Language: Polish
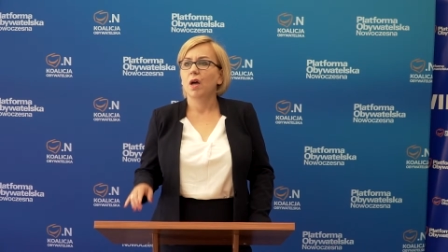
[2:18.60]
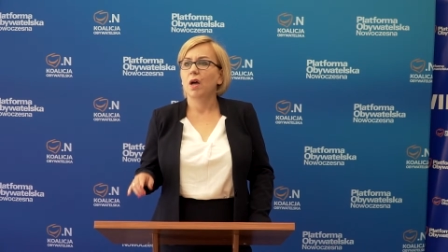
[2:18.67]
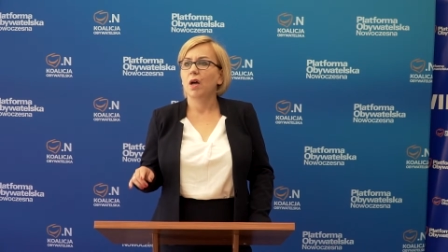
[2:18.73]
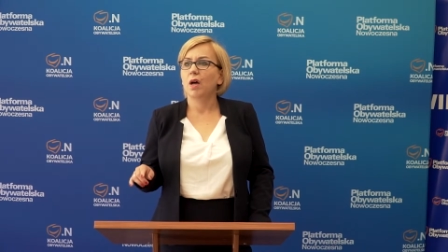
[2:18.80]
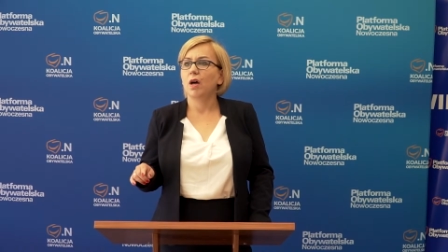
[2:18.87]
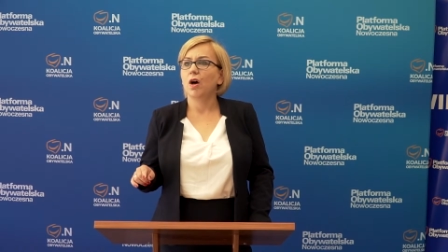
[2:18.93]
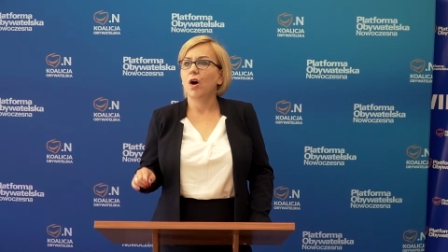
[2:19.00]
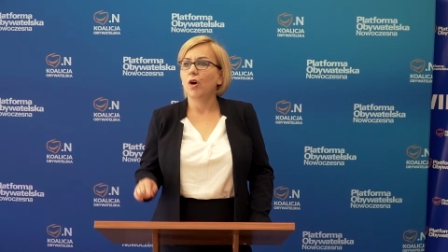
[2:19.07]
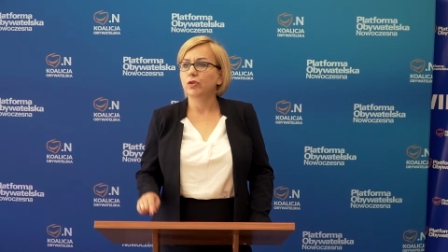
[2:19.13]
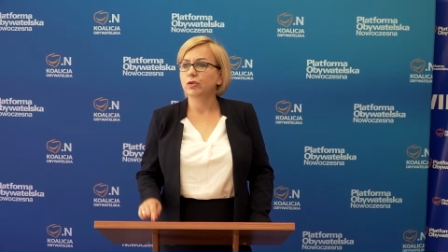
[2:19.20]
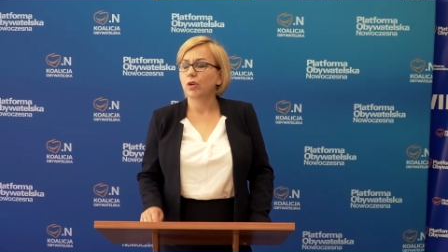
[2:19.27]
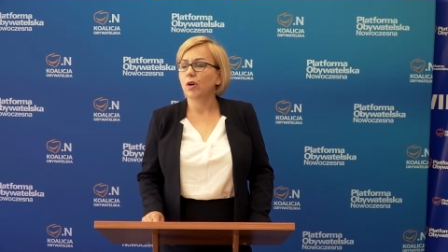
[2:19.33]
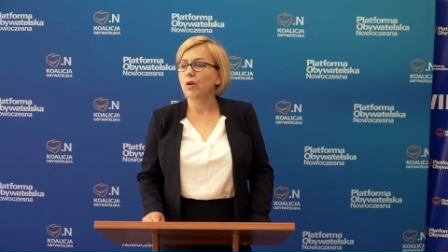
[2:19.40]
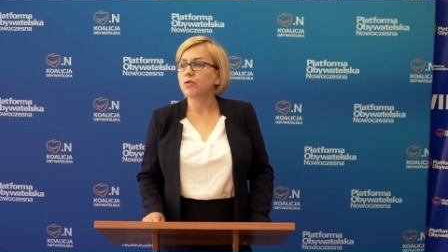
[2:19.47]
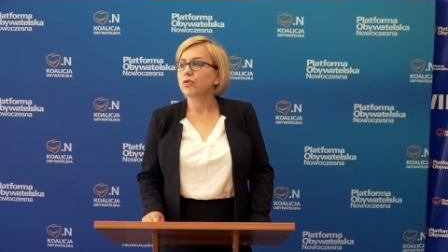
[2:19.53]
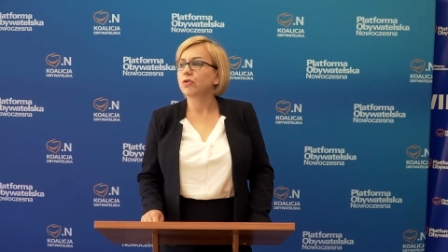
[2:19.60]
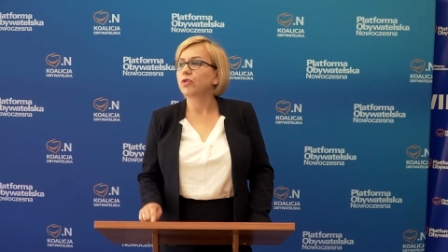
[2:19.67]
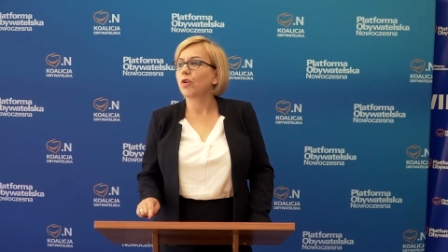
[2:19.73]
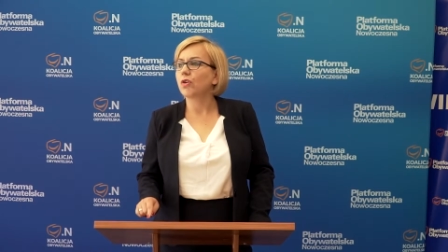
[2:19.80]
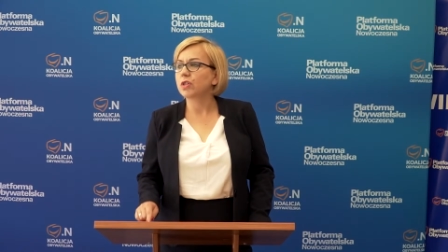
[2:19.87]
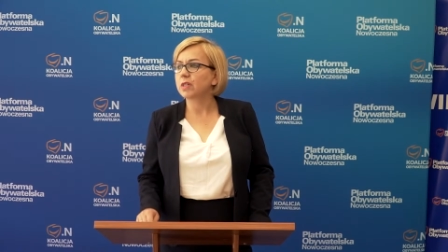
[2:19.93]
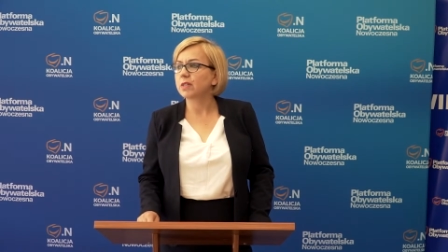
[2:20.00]
a, o to,
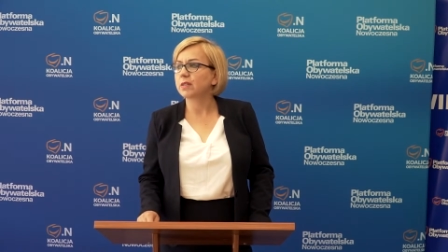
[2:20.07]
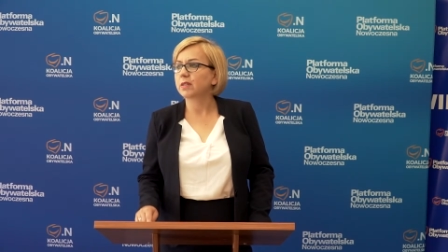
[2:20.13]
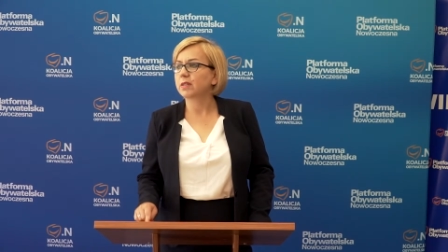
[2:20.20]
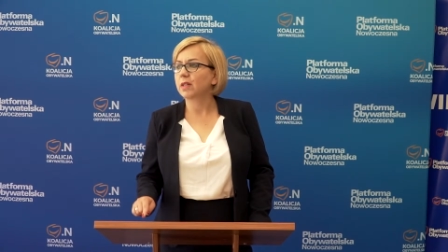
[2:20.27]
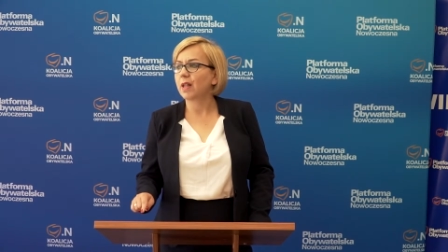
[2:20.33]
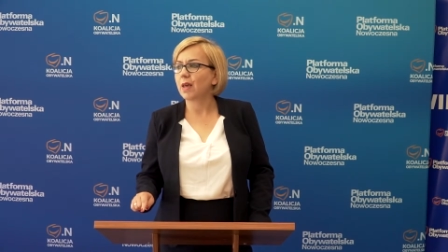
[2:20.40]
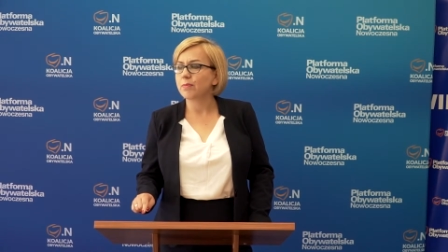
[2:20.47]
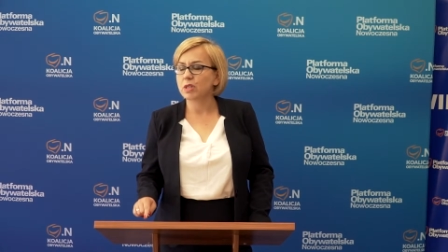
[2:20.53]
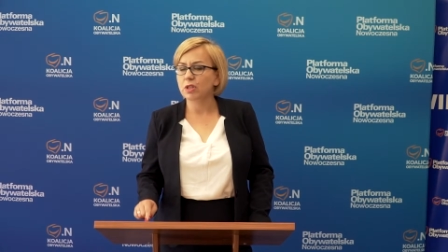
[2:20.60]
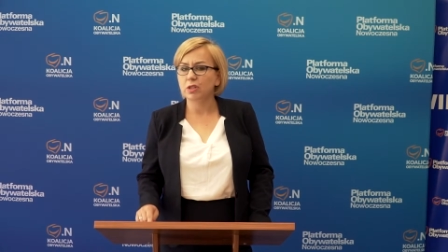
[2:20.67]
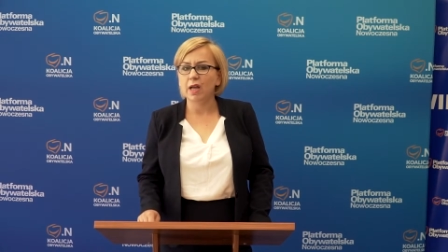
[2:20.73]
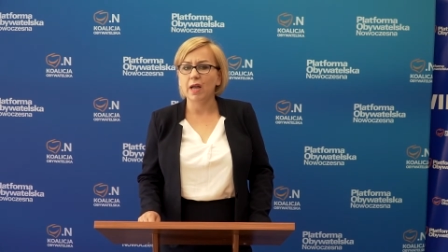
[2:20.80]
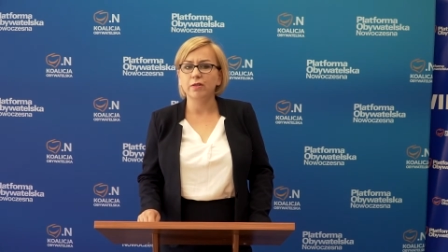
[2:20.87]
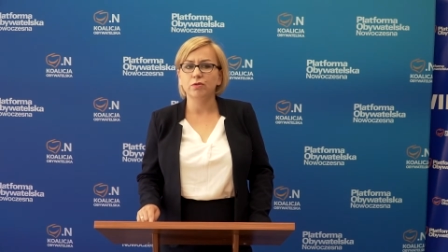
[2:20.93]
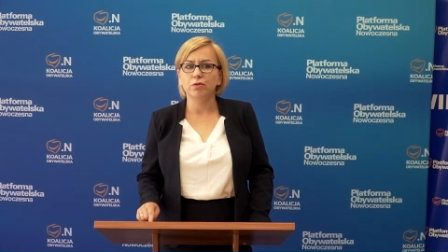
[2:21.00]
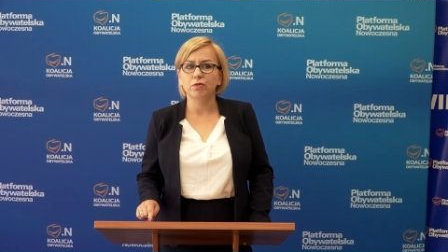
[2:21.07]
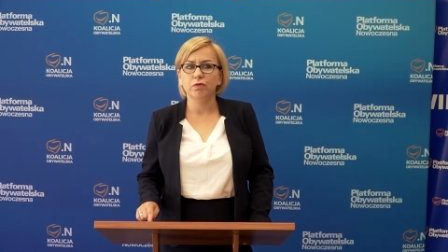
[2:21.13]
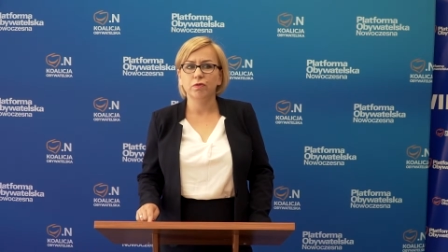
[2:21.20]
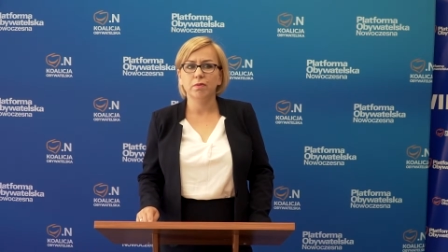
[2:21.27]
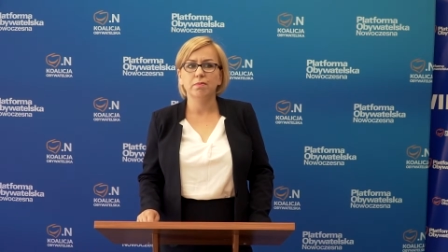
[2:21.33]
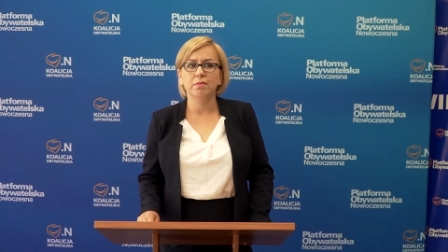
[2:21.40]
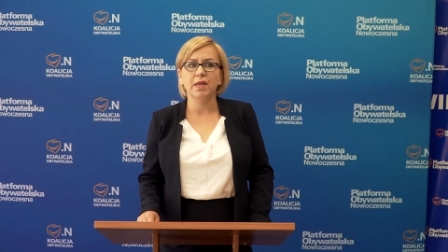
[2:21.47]
co jest dla
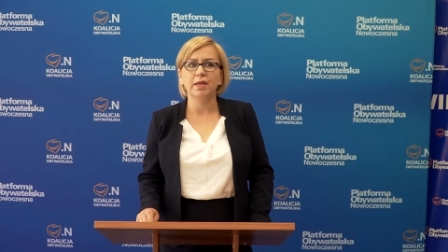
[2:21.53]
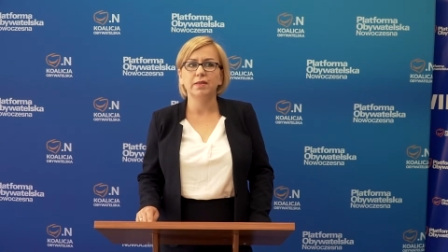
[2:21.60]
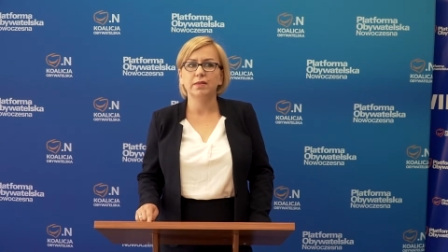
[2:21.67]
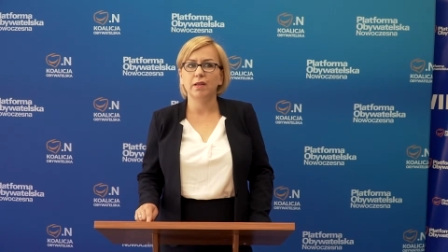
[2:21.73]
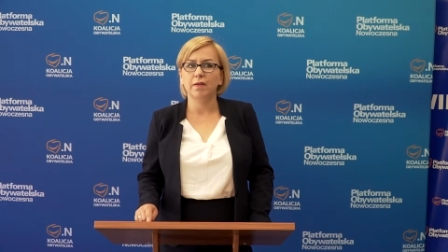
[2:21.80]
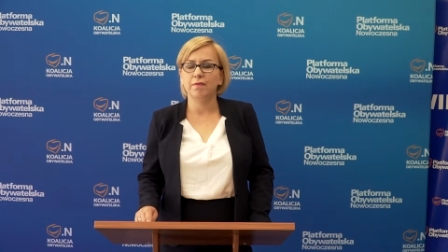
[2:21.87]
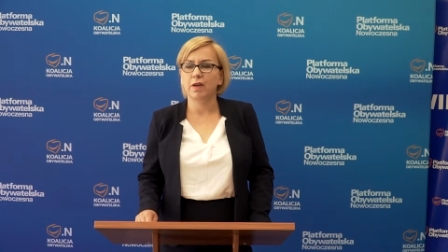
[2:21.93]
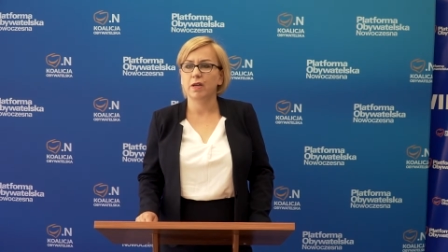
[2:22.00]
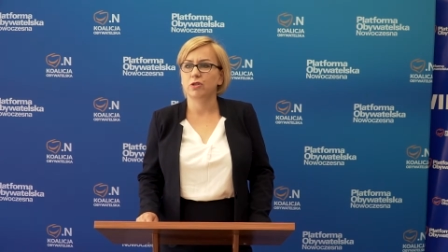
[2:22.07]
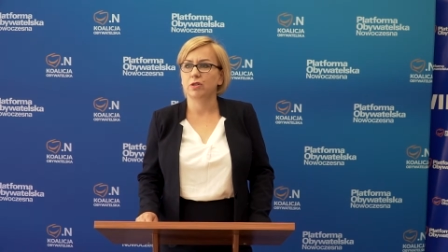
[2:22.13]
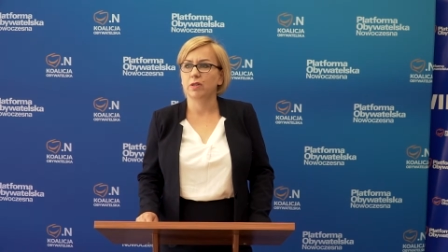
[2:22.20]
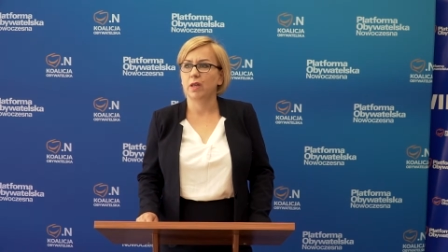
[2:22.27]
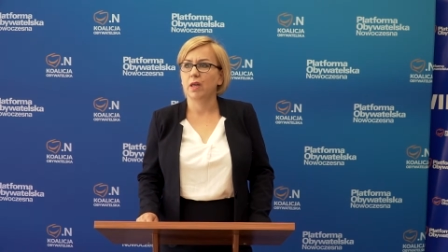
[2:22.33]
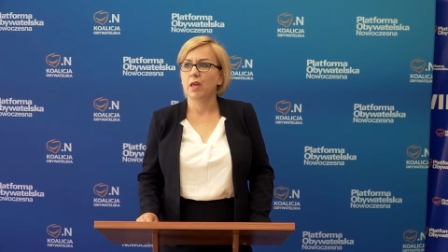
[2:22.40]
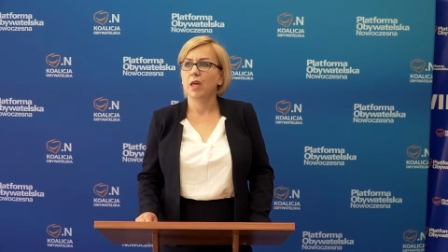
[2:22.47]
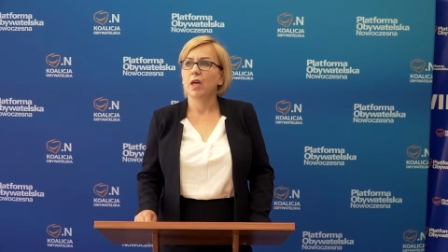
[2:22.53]
mieszkańców miasta ważne.